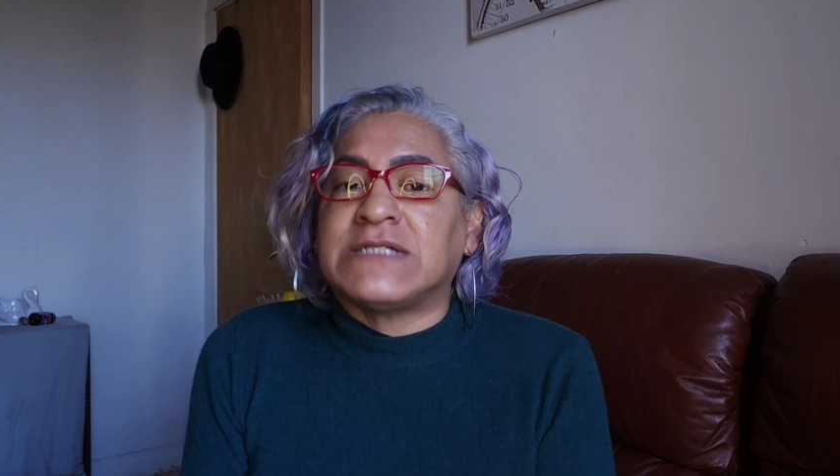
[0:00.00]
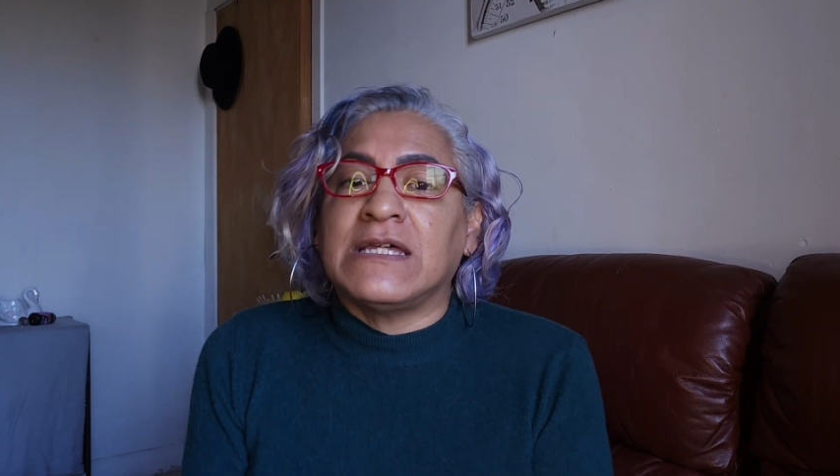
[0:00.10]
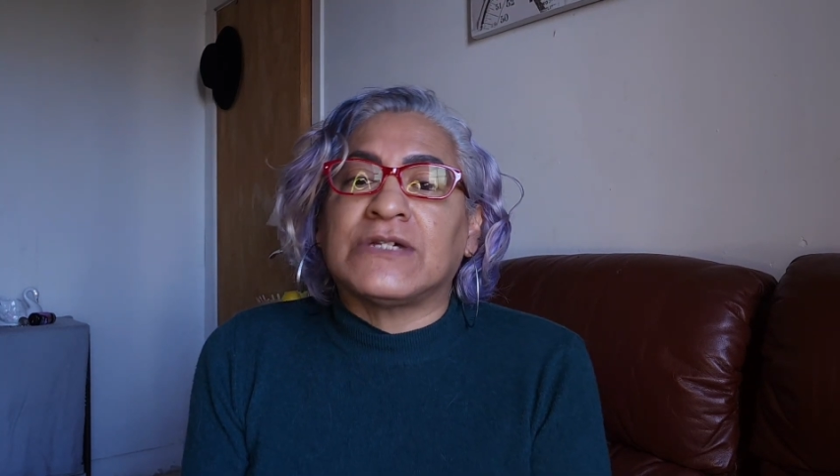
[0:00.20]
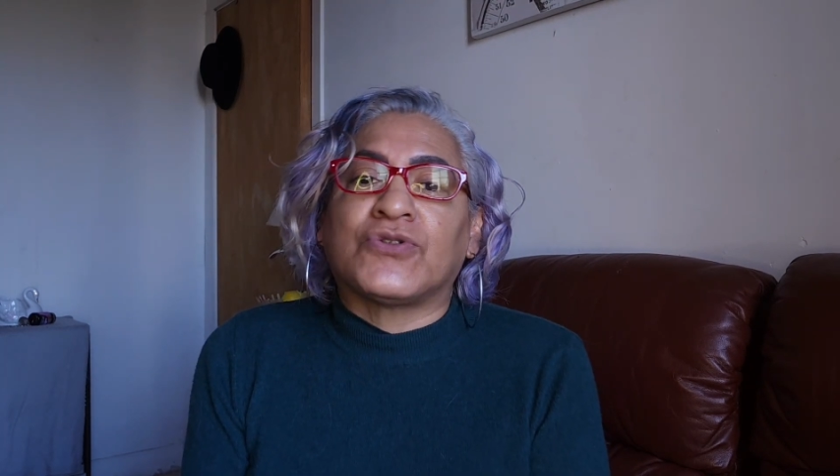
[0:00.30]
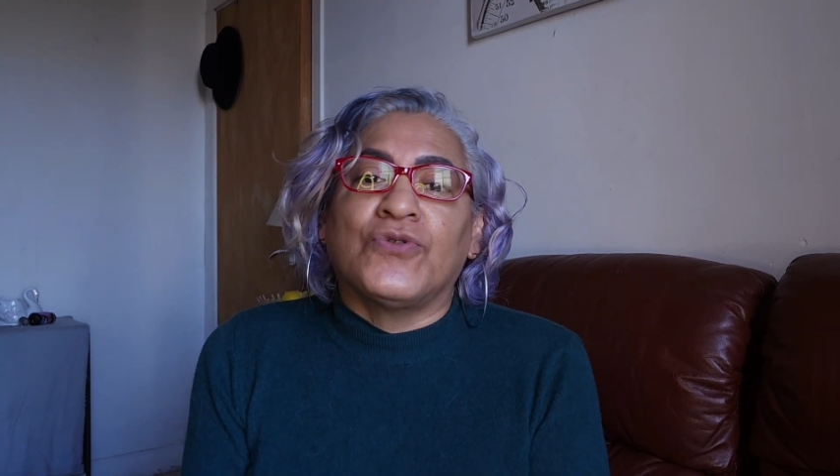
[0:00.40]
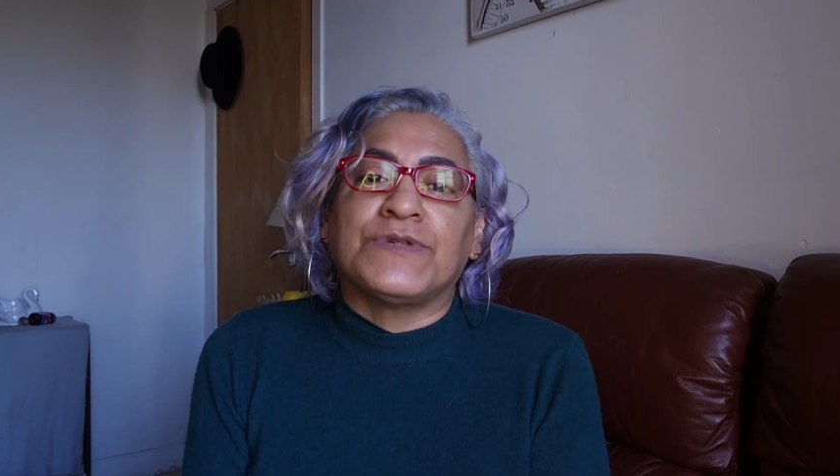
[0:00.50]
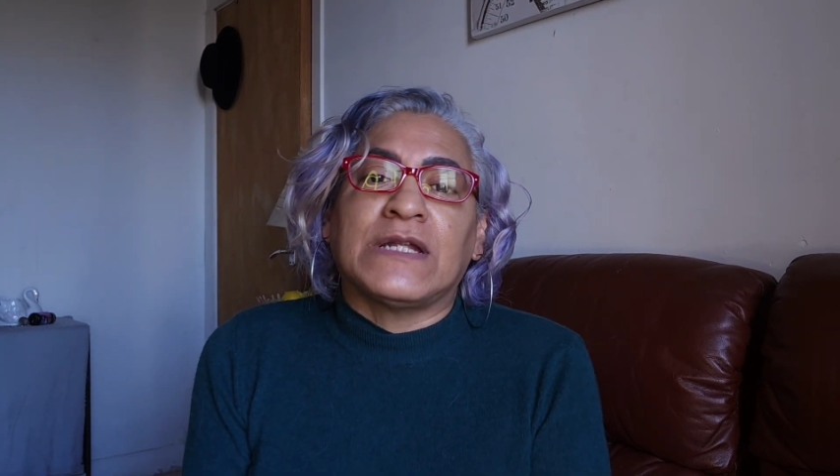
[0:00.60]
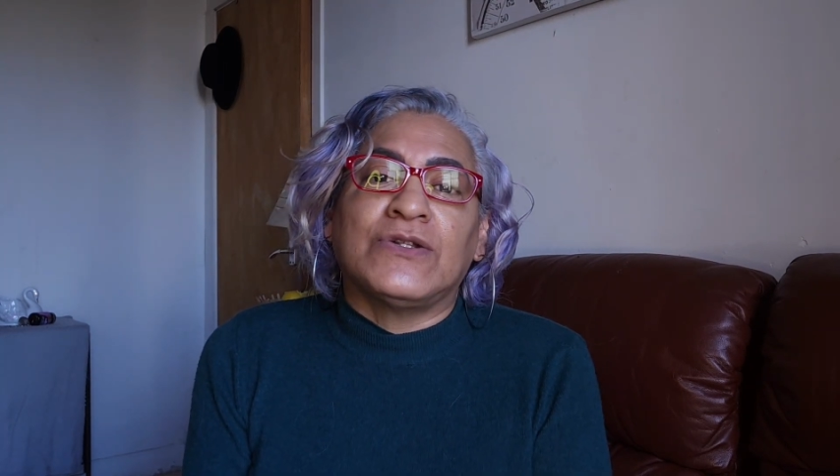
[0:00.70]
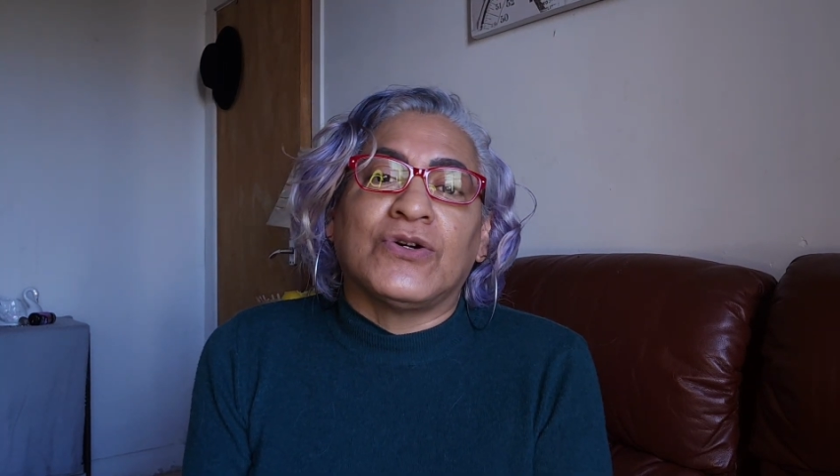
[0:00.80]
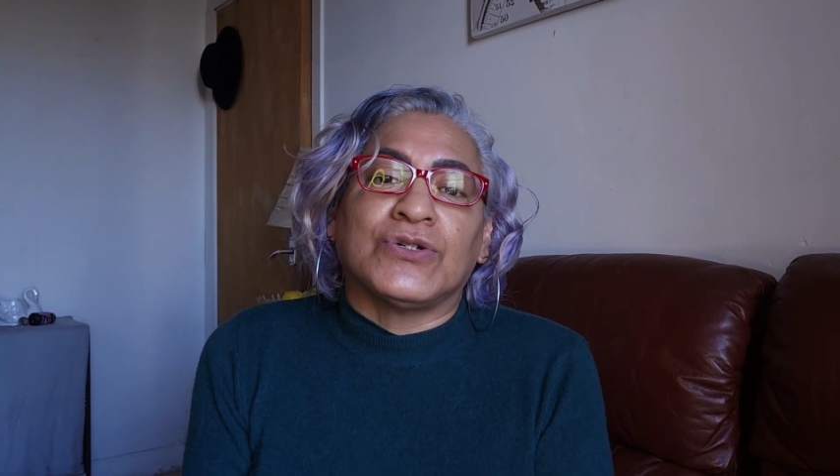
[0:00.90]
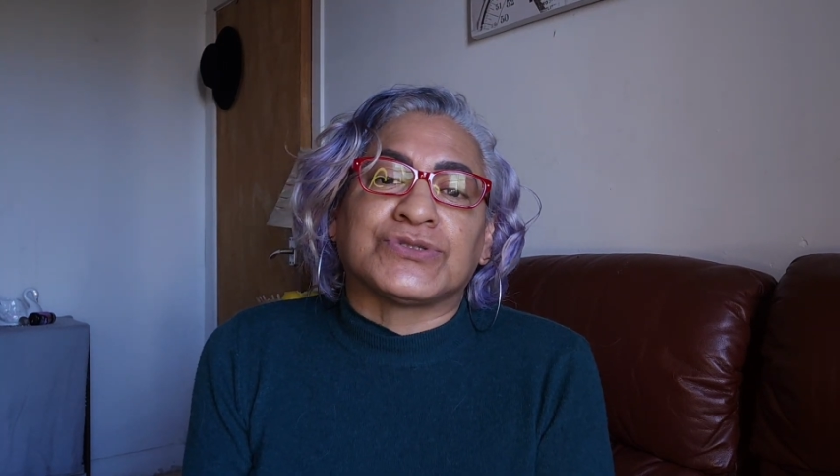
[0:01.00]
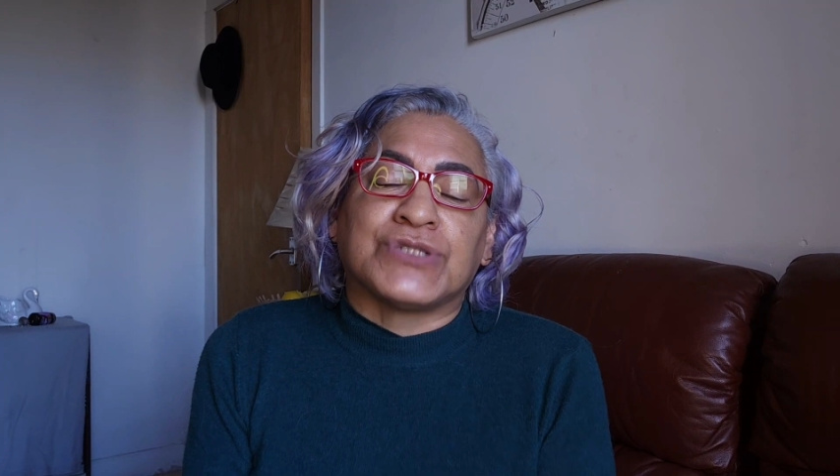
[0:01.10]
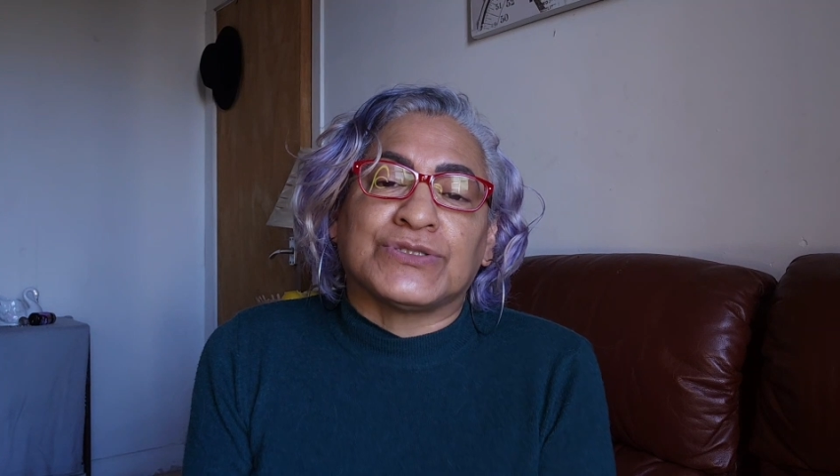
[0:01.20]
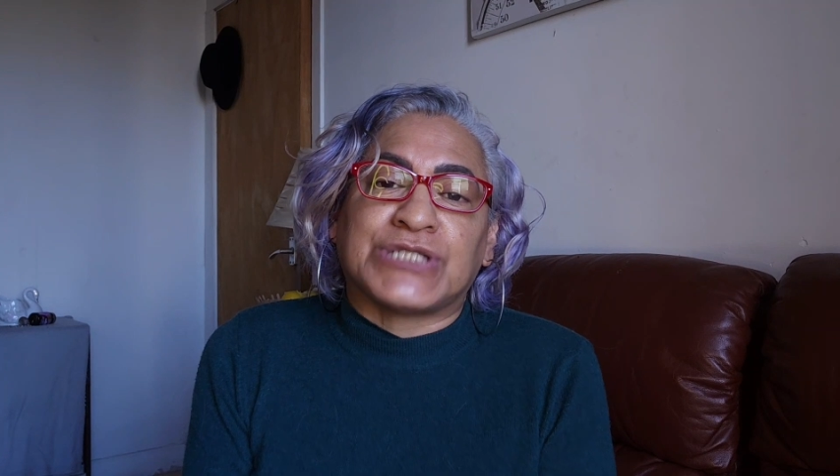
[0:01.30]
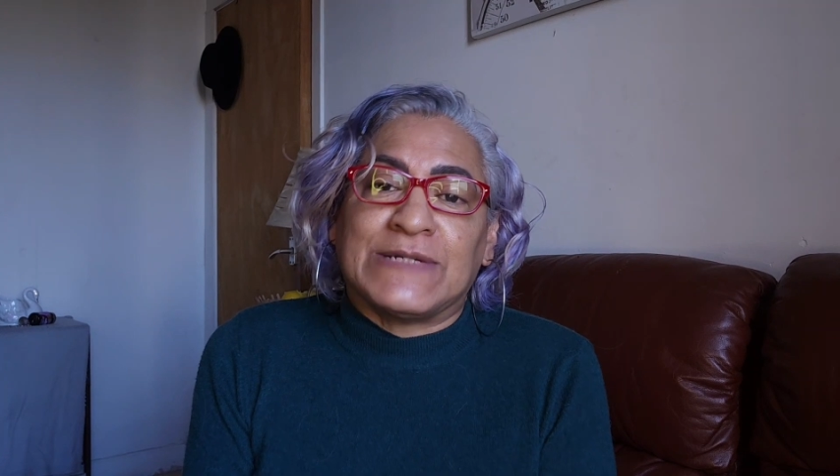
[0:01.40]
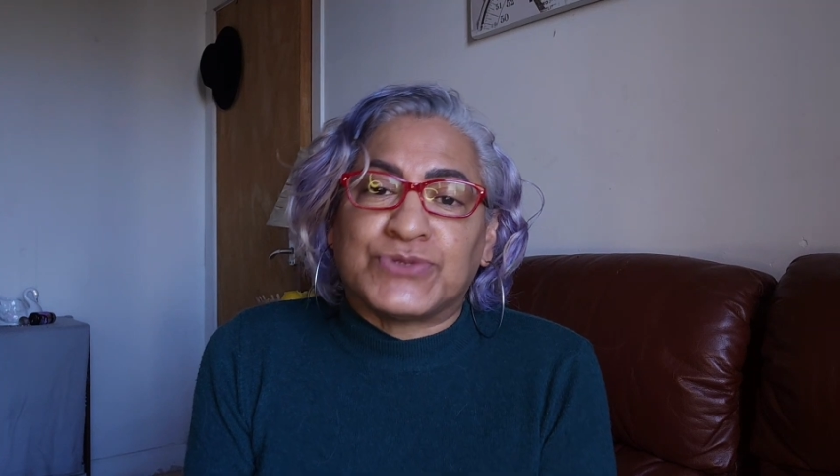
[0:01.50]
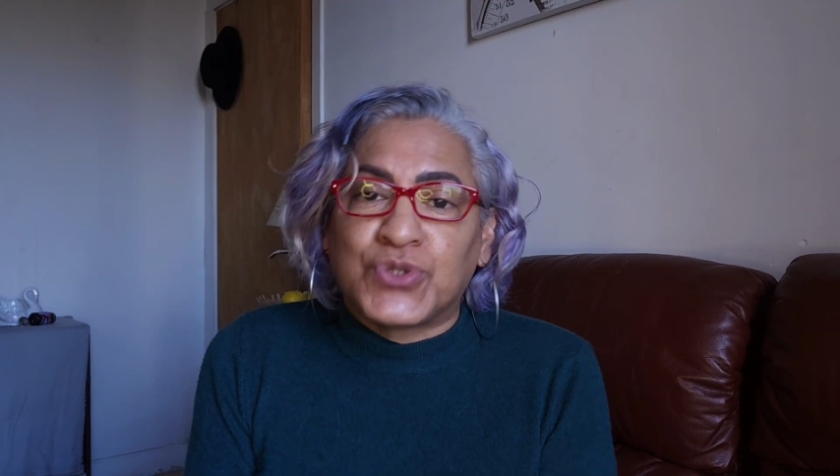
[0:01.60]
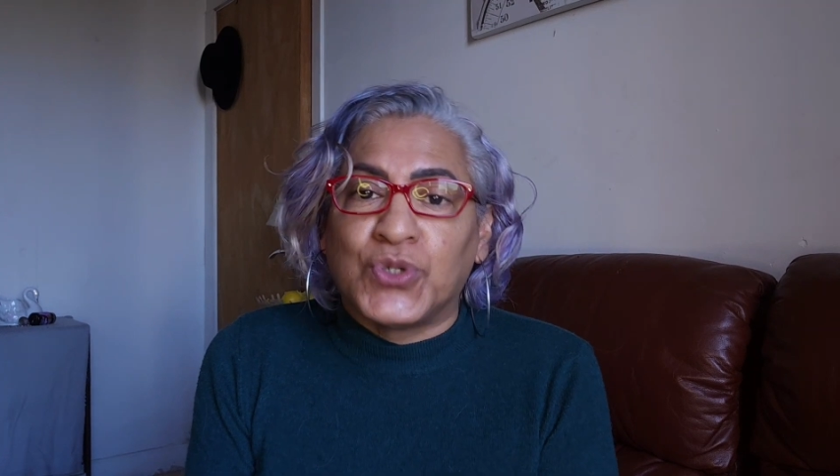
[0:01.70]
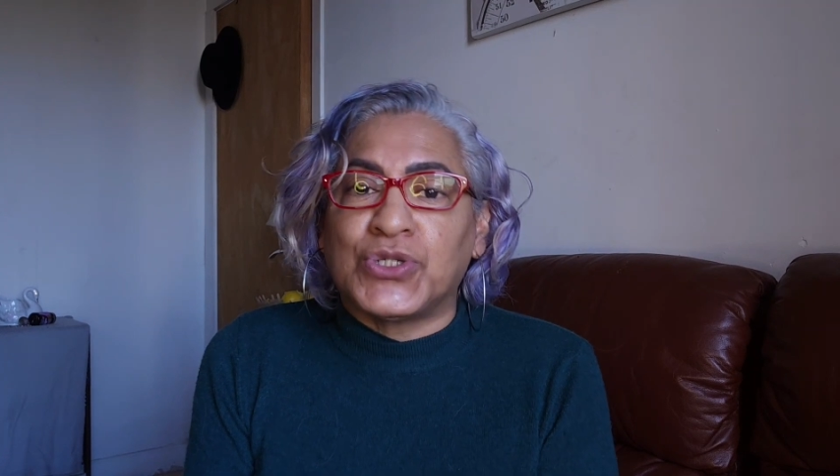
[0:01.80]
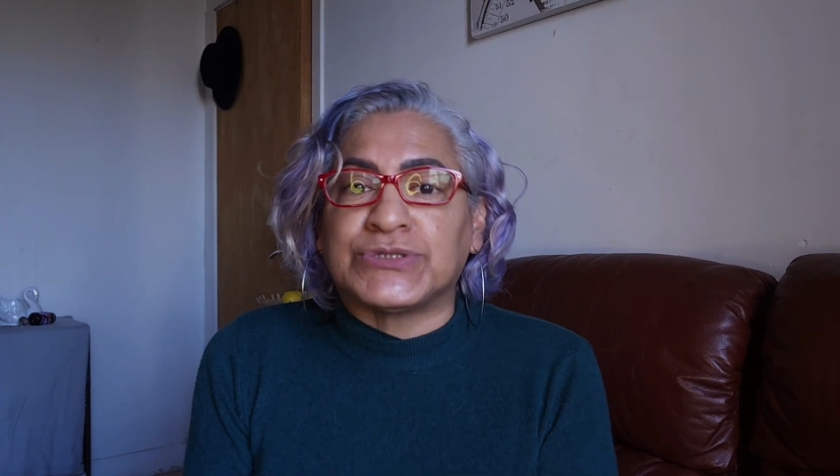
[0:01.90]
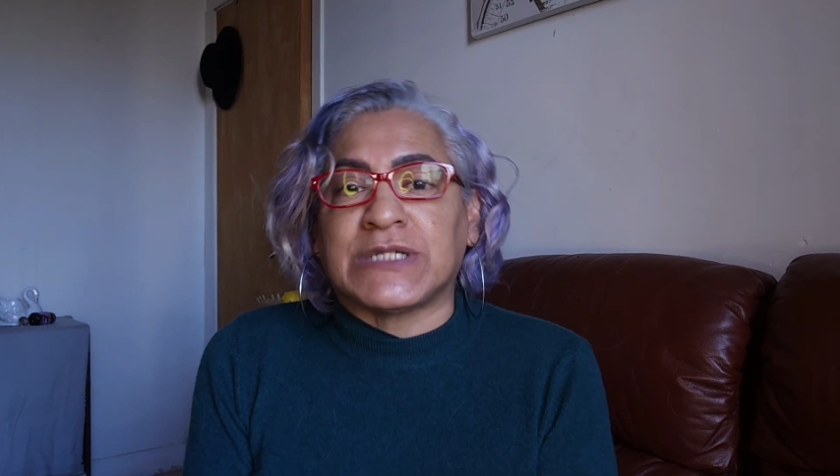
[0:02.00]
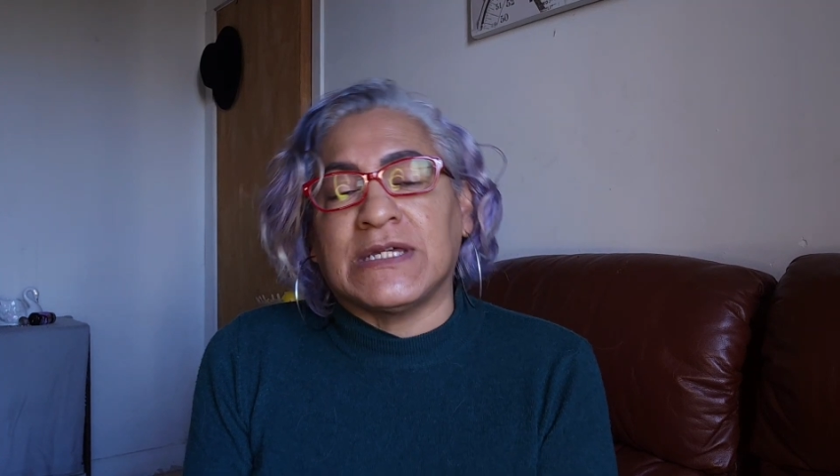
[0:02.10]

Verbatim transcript: se descubren los chanchullos,